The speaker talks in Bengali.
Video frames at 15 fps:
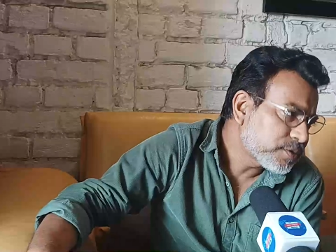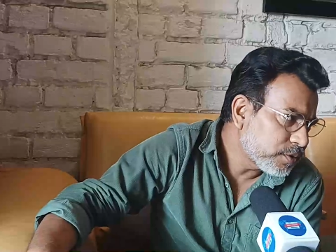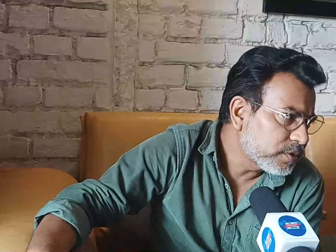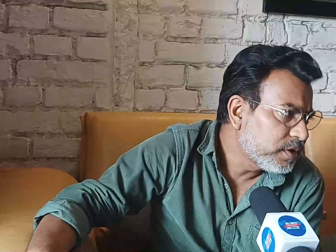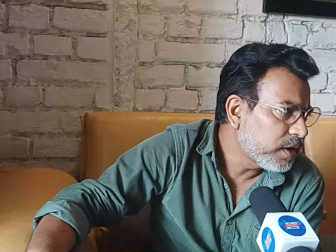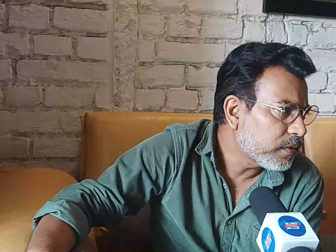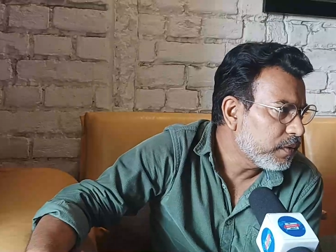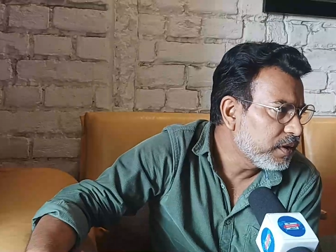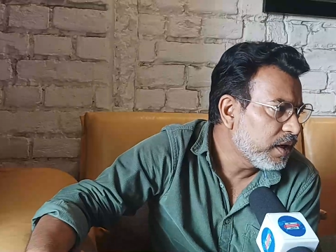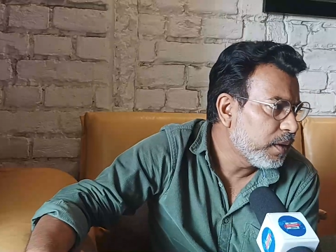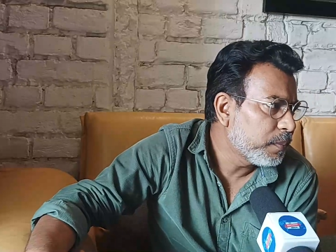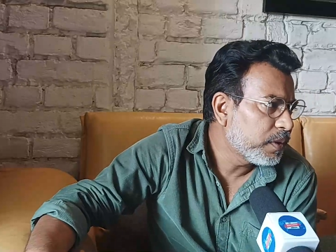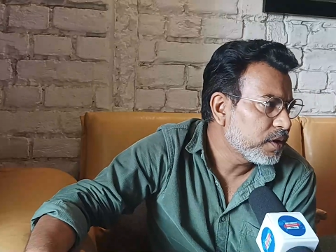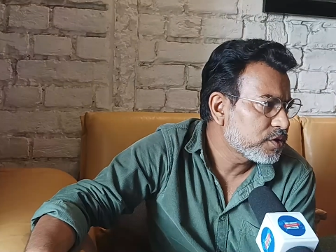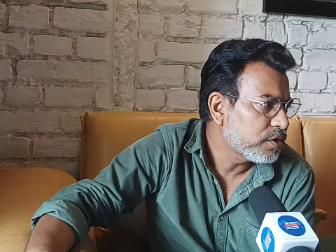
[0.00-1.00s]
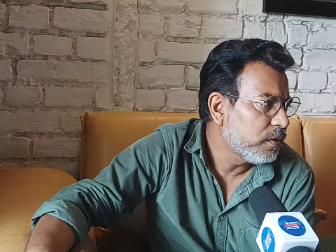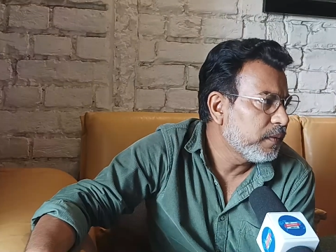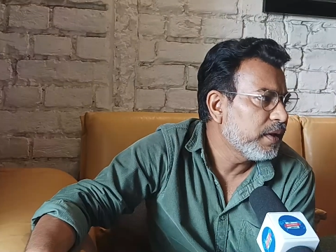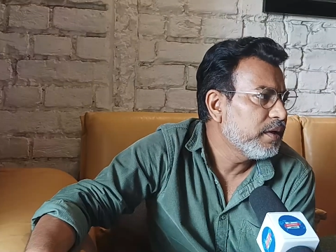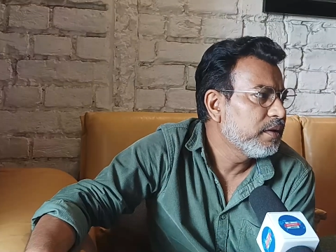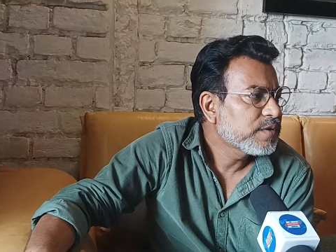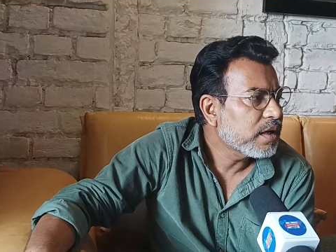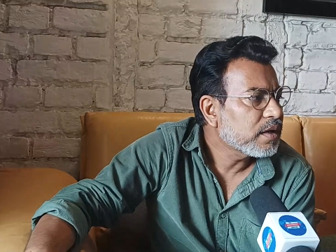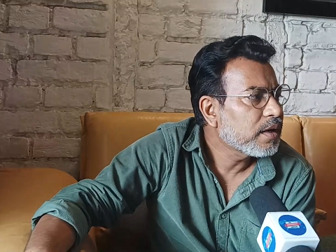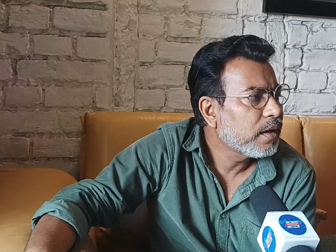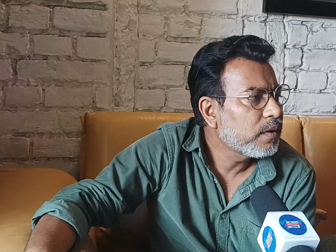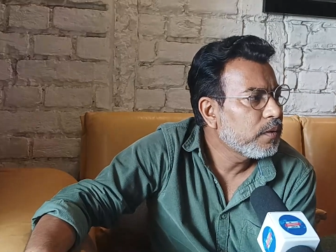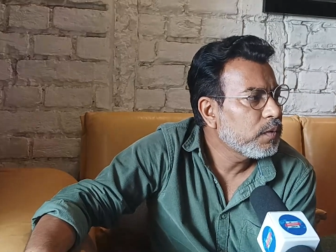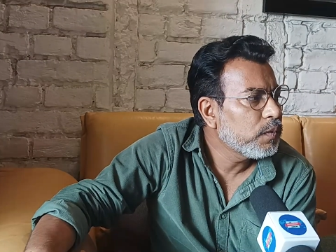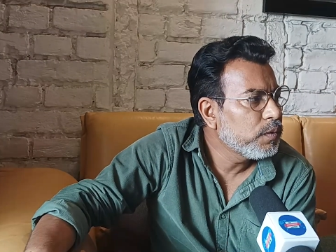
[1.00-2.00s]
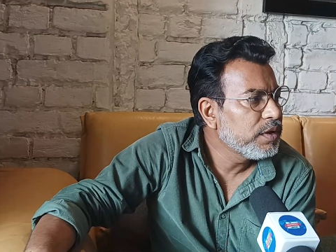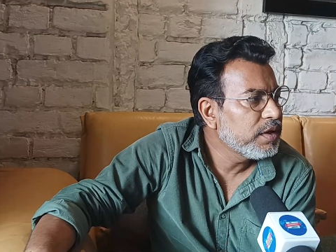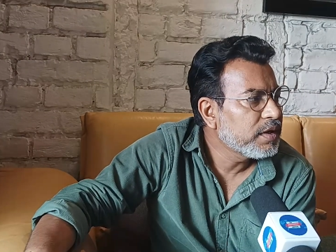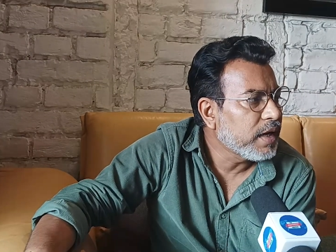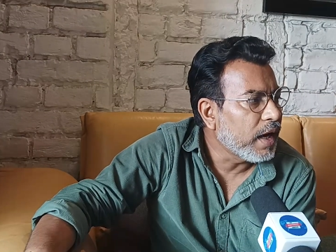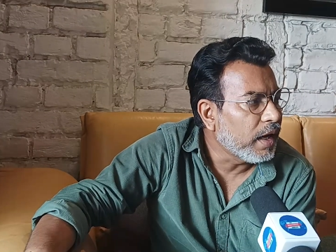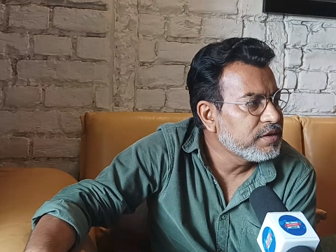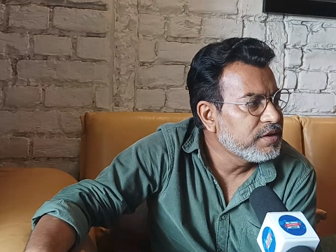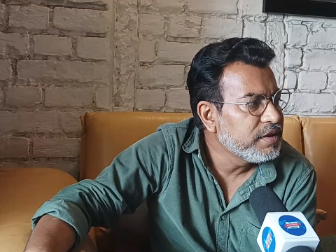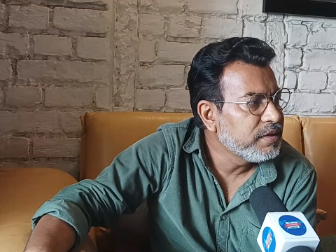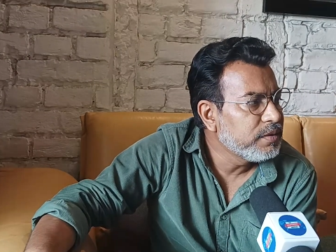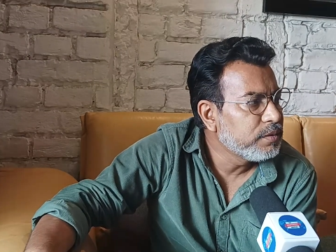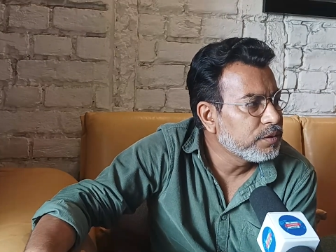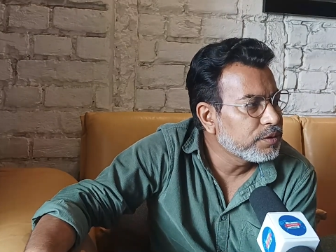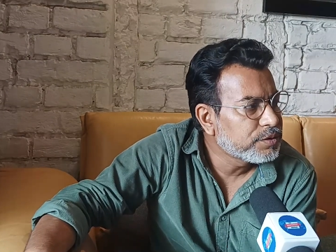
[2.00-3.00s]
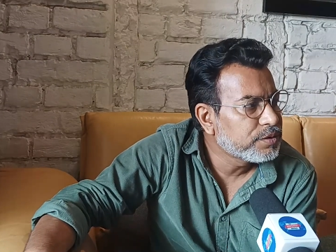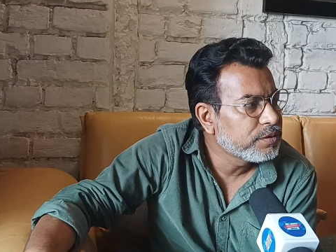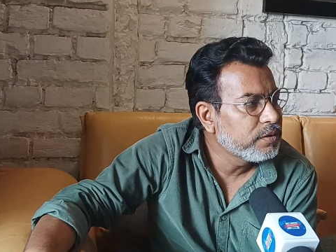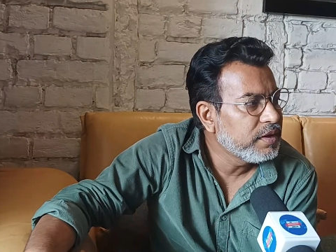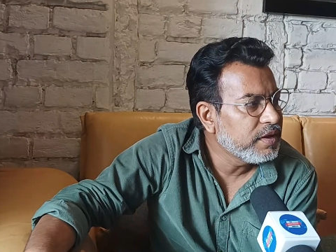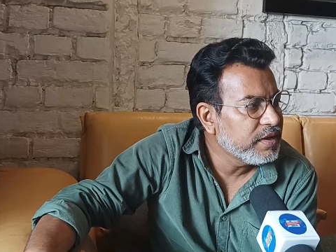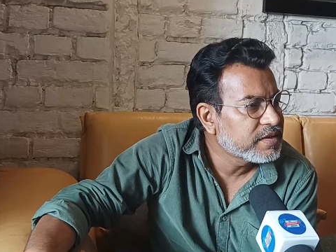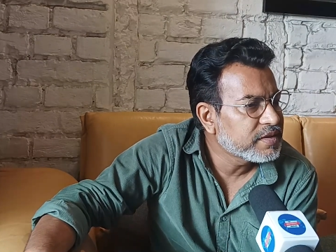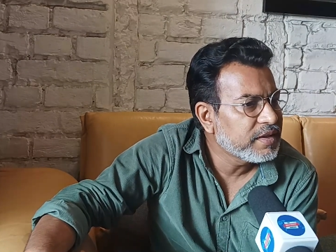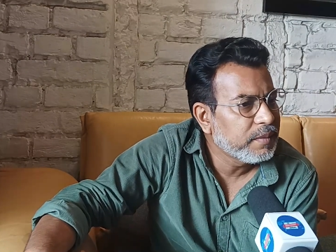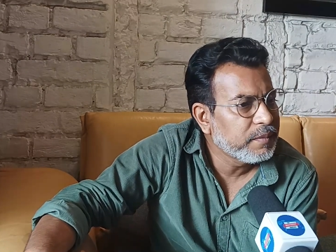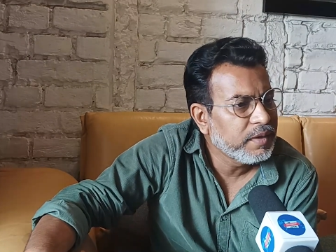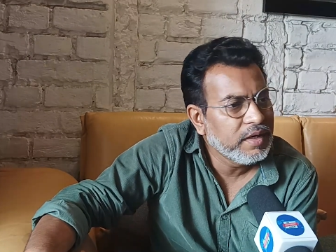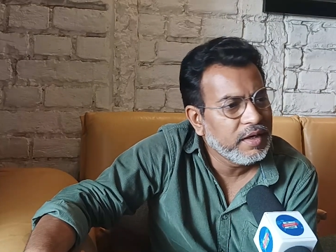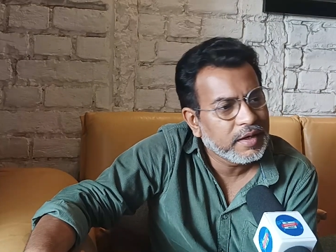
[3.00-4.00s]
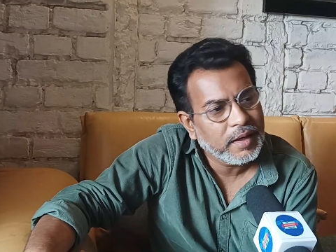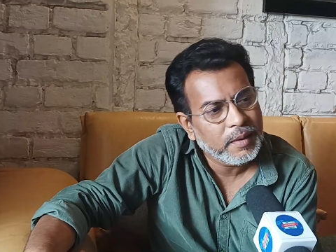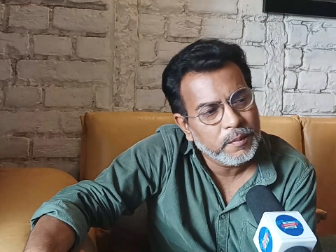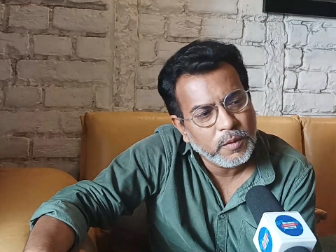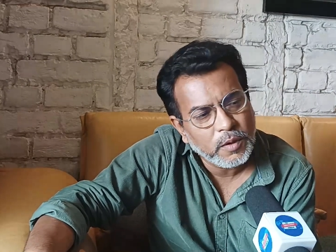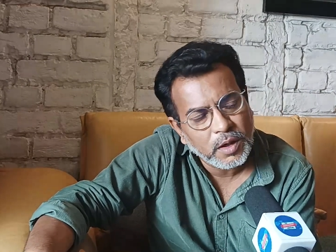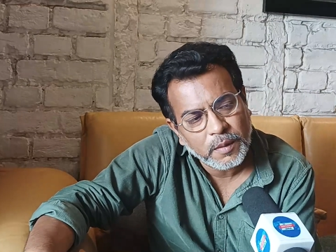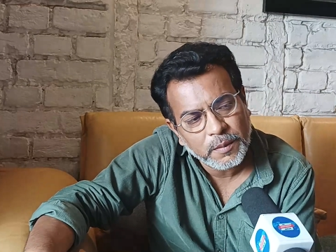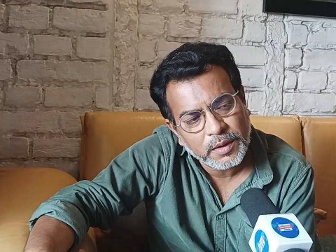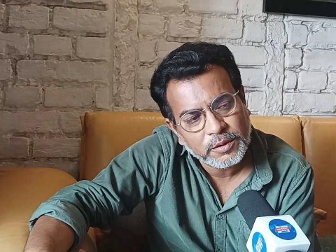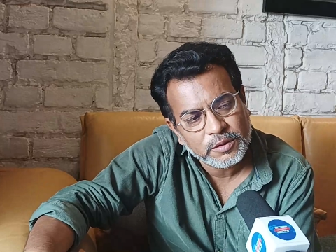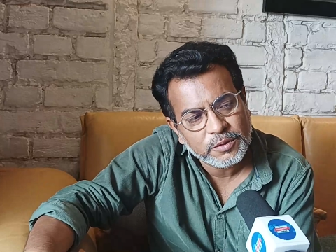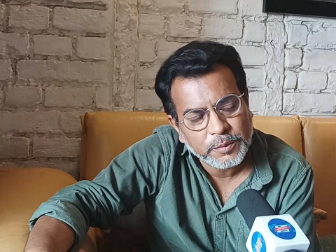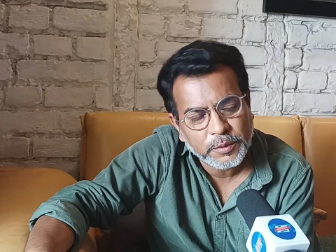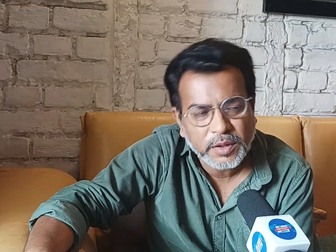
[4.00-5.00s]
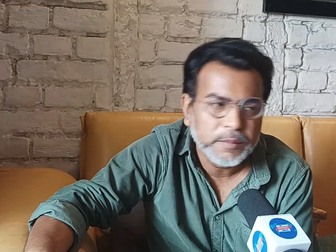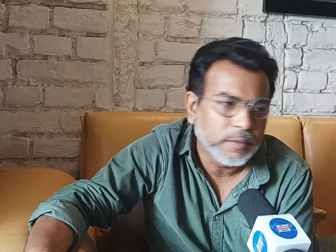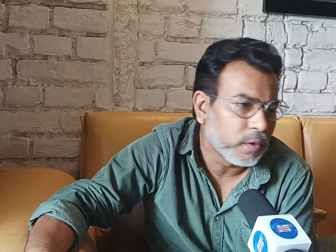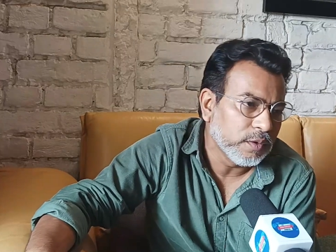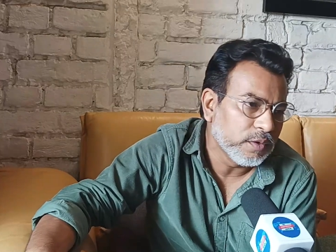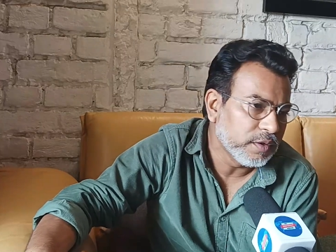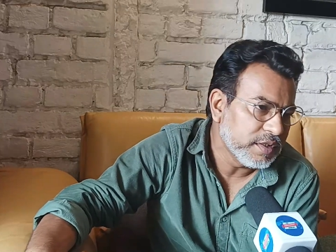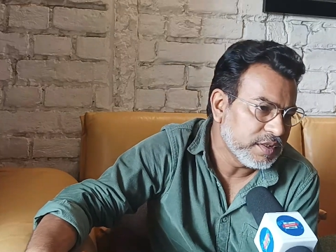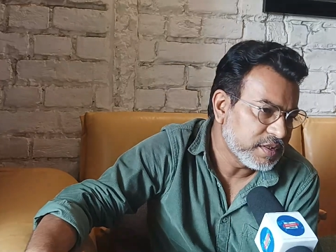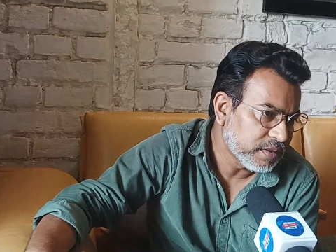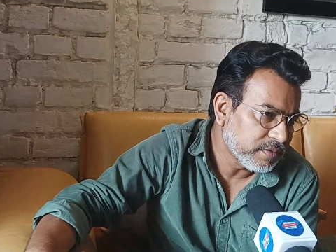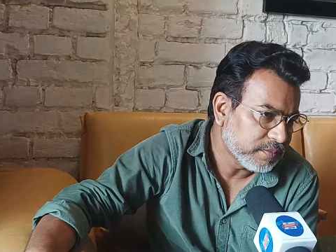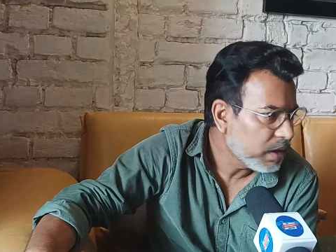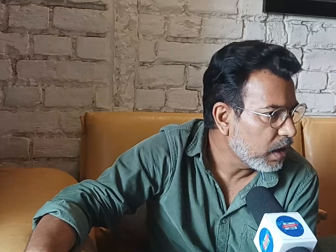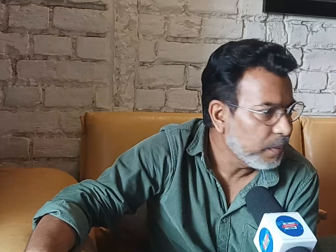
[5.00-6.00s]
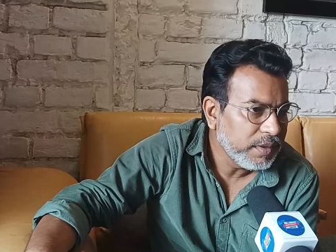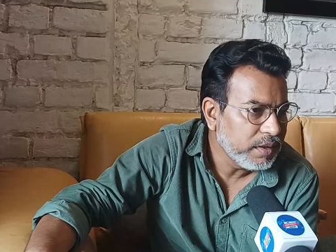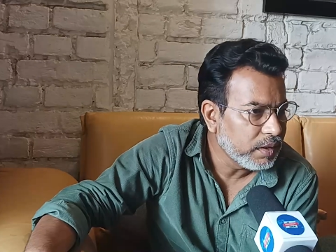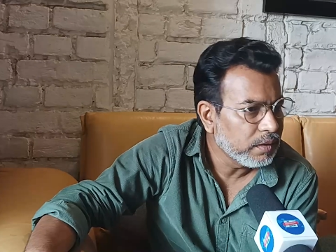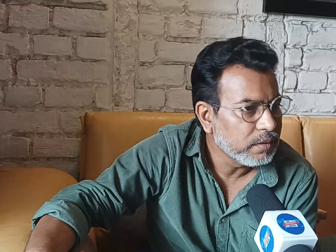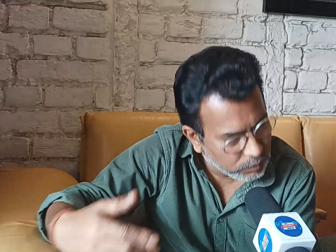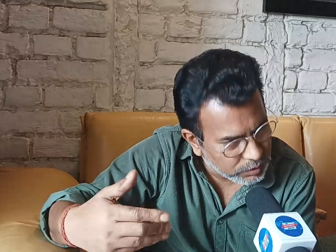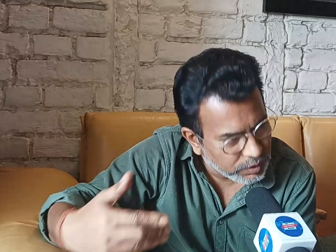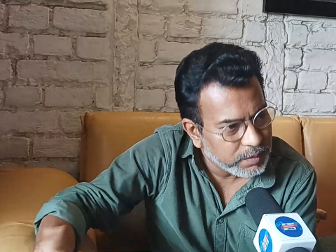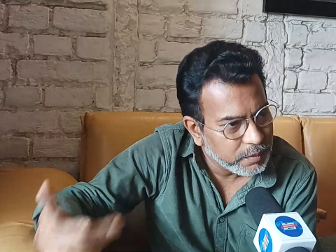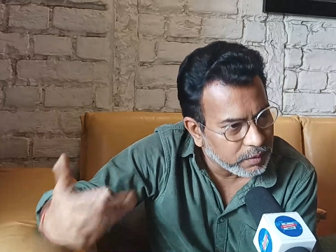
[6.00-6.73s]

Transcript: শ্রদ্ধা করি আমরা সবাই তার কারণ উনি কাজী নজরুল ইসলামের লেখা মহাভারত পড়ে বড় হয়েছেন আমি না উনিই